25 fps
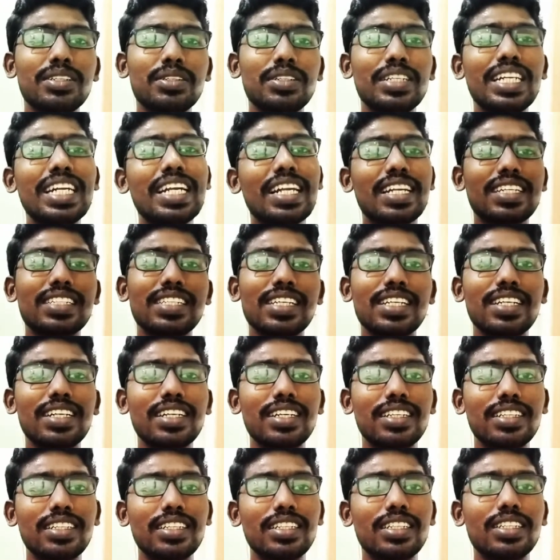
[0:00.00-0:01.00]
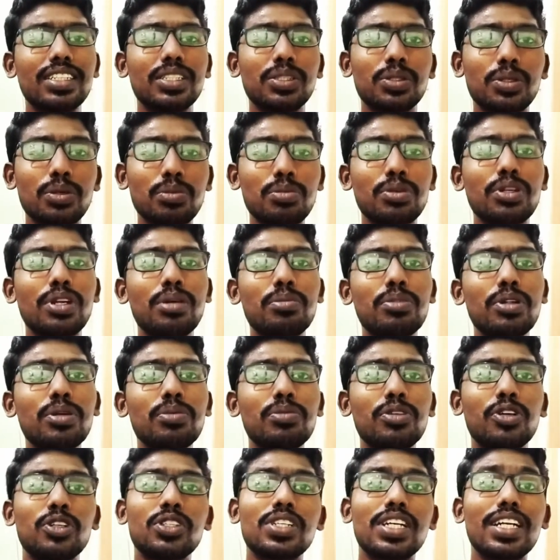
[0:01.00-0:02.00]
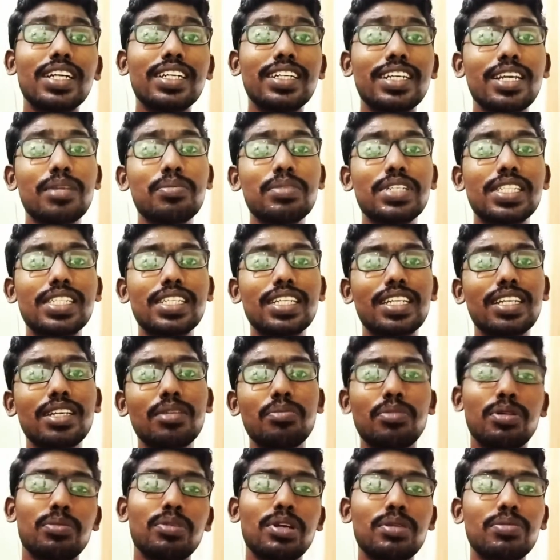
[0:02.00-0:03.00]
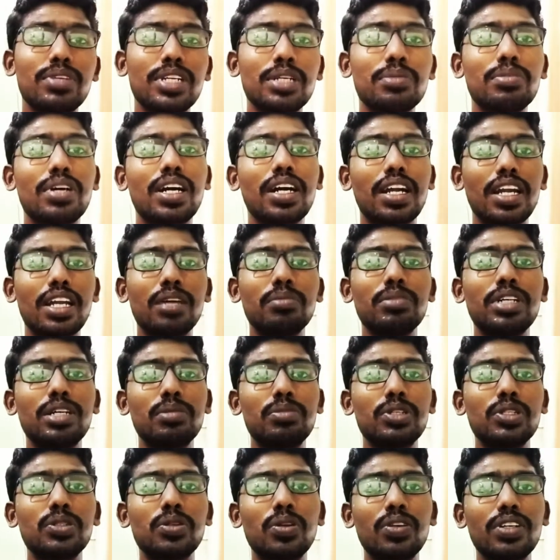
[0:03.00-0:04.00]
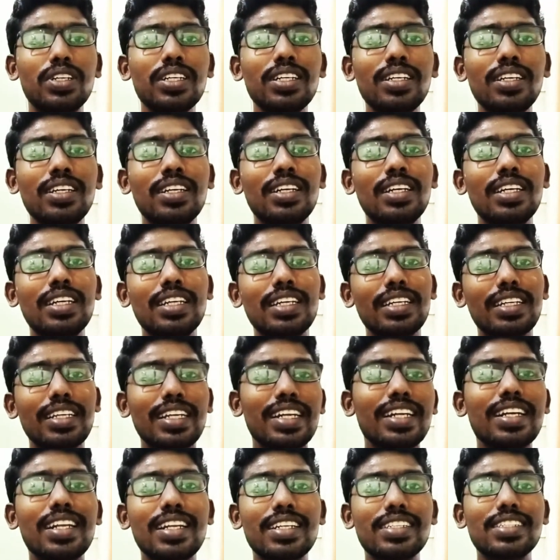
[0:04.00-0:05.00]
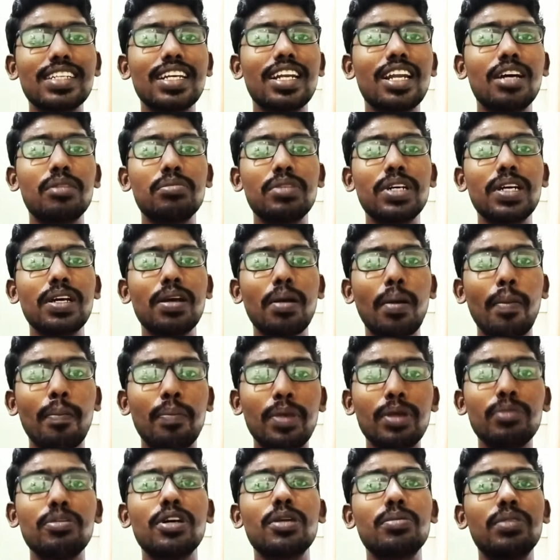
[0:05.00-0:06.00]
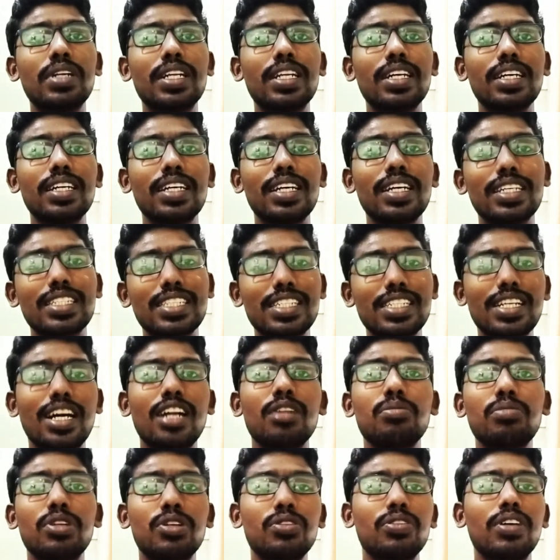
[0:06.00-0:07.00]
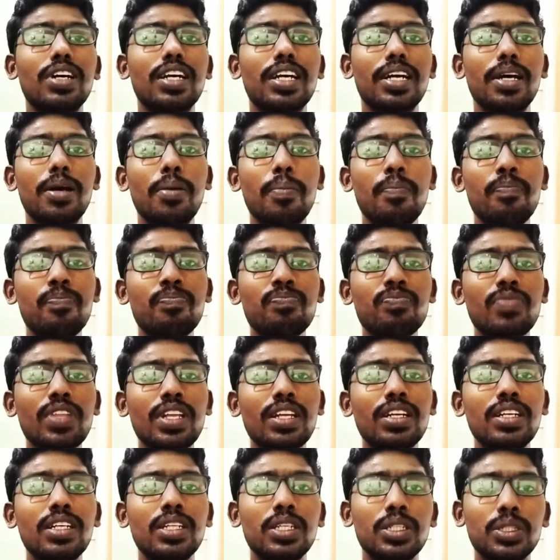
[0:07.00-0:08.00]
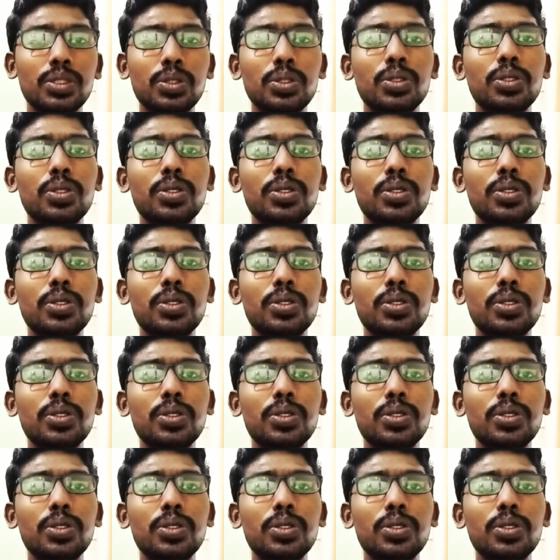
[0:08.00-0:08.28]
இன்ட்ரெஸ்டே இருக்காது ஸோ அப்போ நம்மளும் கொஞ்ச நாள் டிஎன்பிசிக்கு ப்ரிப்பேர் பண்ணி பார்க்கலாமே அப்படின்னு சொல்லிட்டு இன்ட்ரெஸ்டே இல்லாமல் ப்ரிப்பேர் பண்ண ஸ்டார்ட் பண்ணுவாங்க ஸோ